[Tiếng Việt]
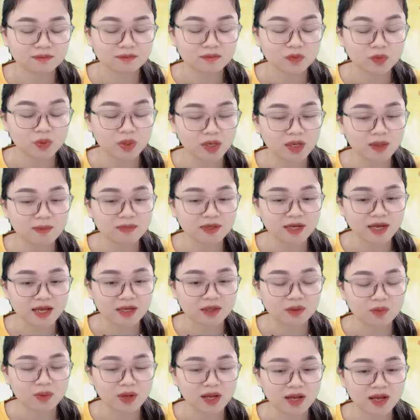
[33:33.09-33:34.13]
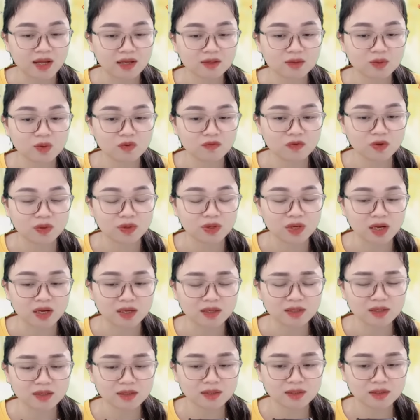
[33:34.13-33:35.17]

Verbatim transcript: Tuệ Lâm ngại quá Cô vội nói